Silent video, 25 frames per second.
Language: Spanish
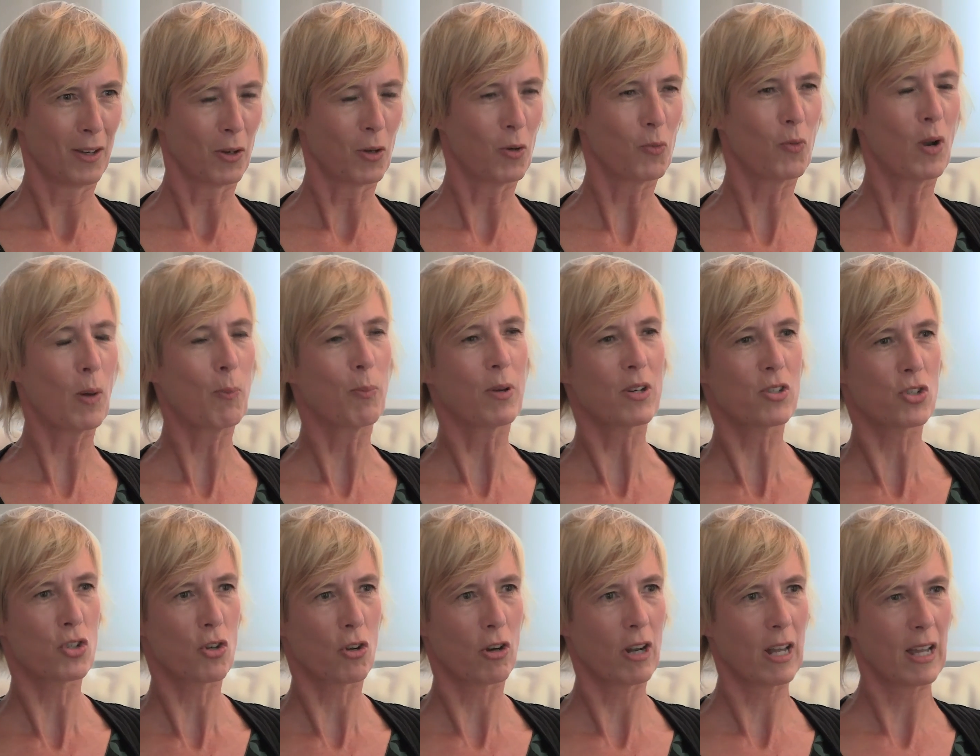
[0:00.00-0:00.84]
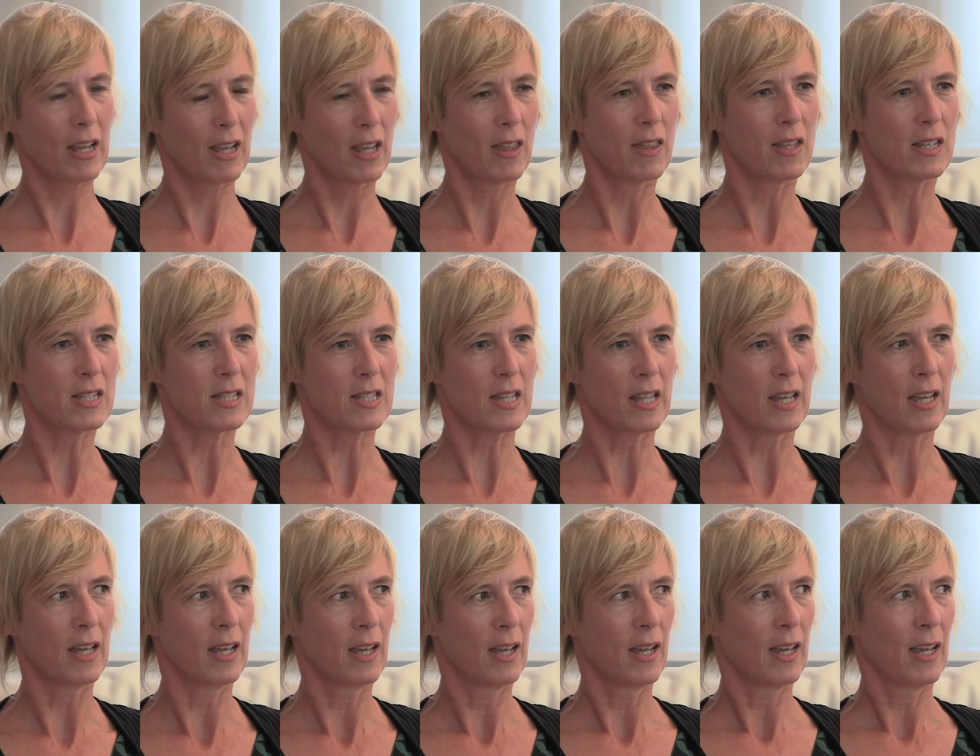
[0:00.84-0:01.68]
¿no? Una persona que
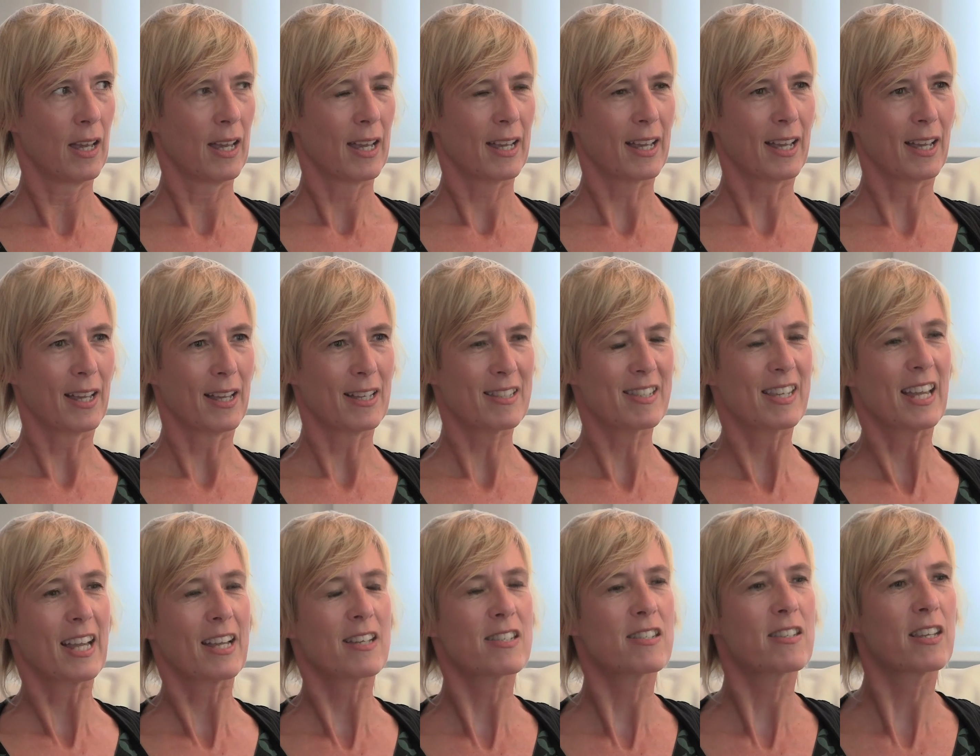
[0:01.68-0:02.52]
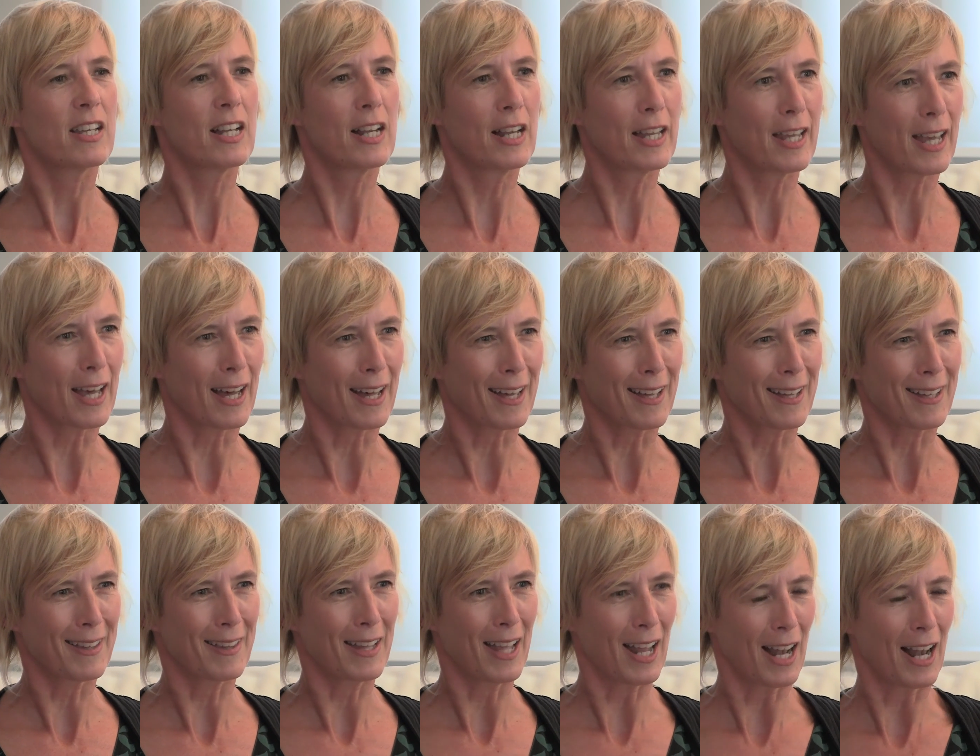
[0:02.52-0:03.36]
desde que se exilia
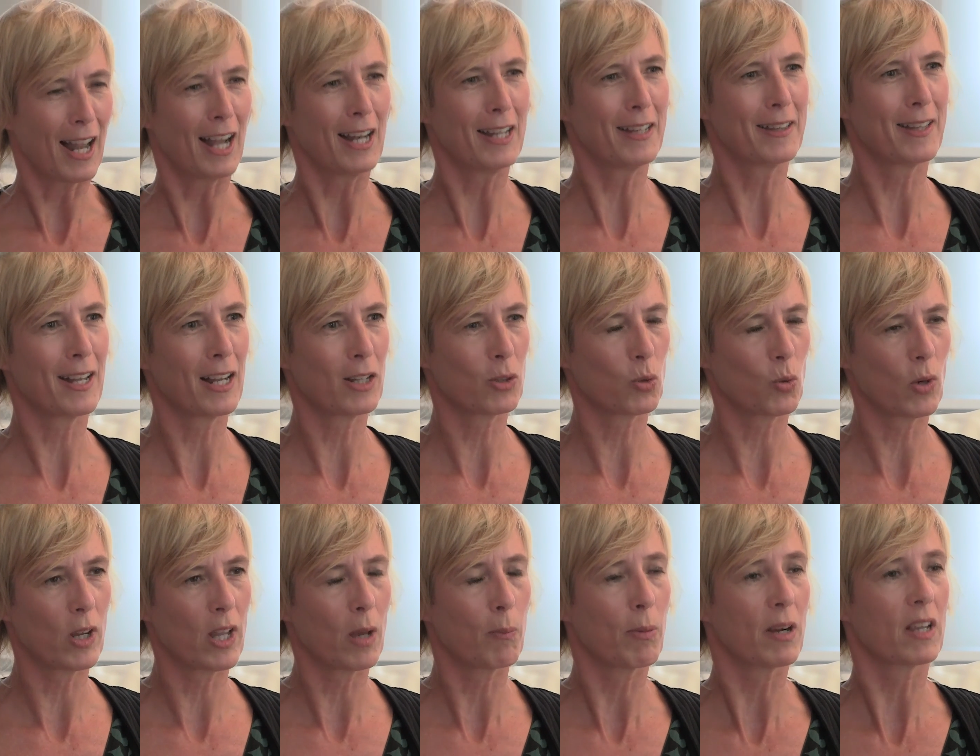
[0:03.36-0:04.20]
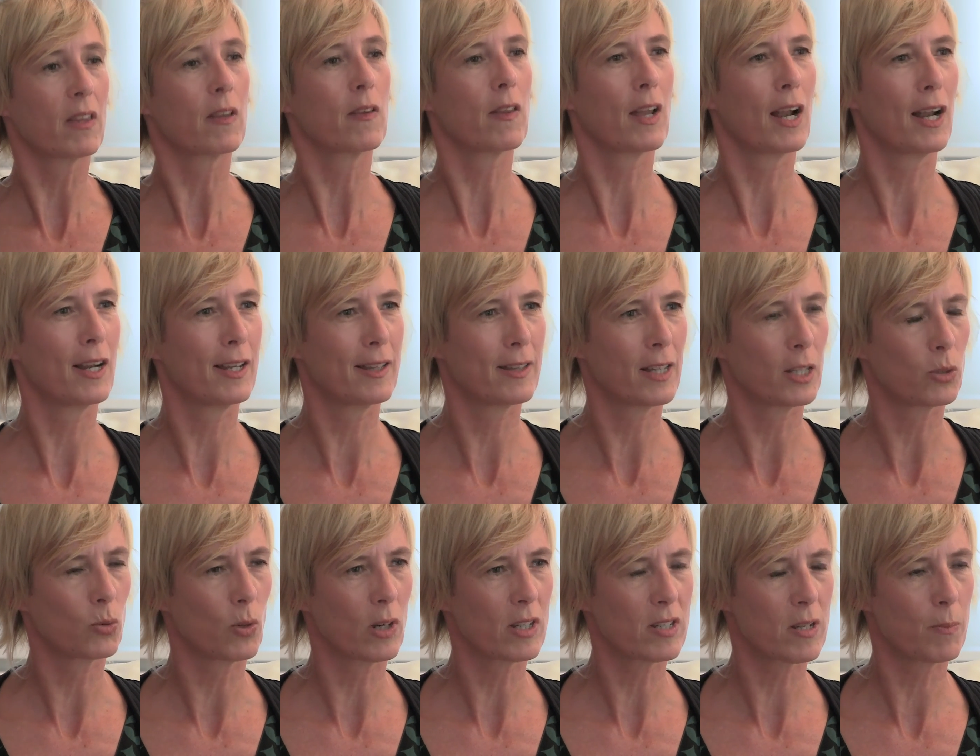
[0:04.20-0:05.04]
en la literatura y a partir de la
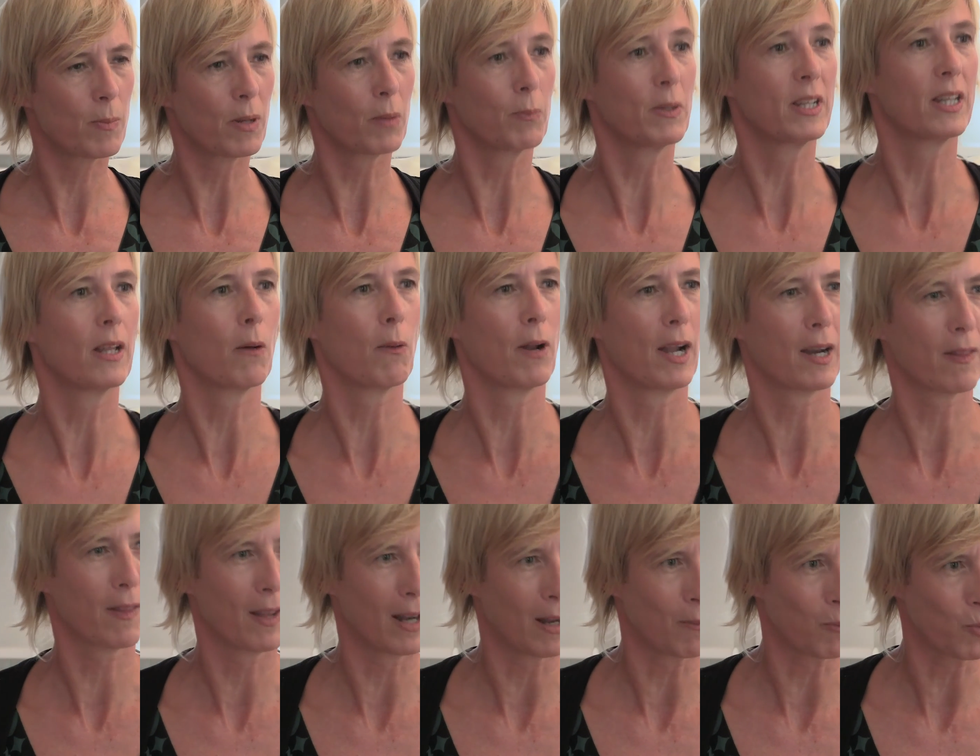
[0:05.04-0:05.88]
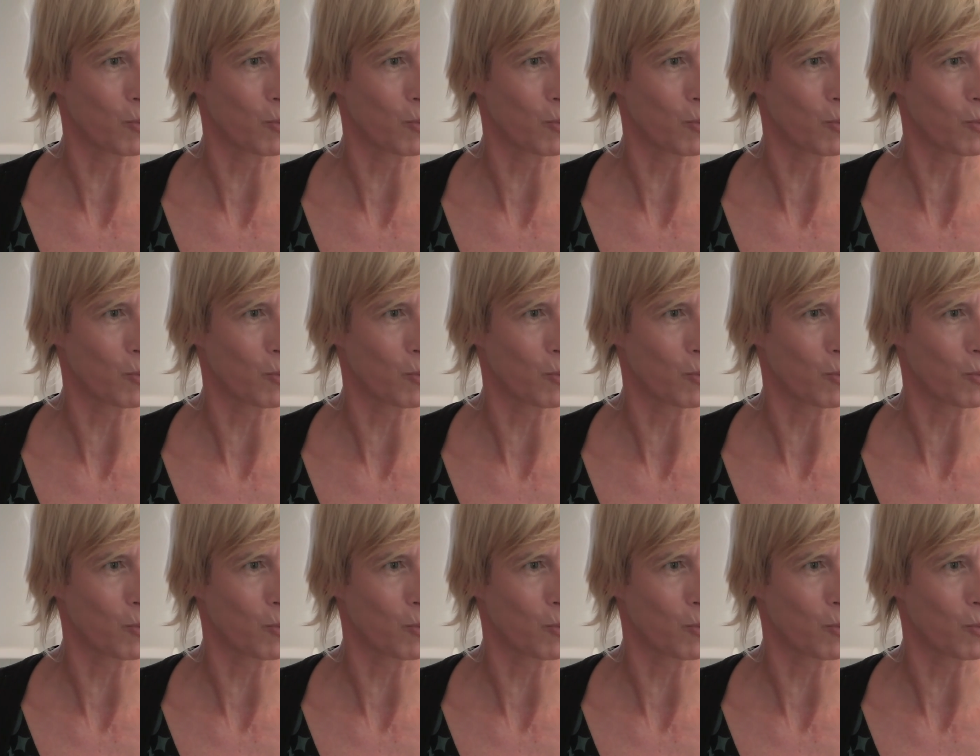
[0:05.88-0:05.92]
literatura se permite hablar de la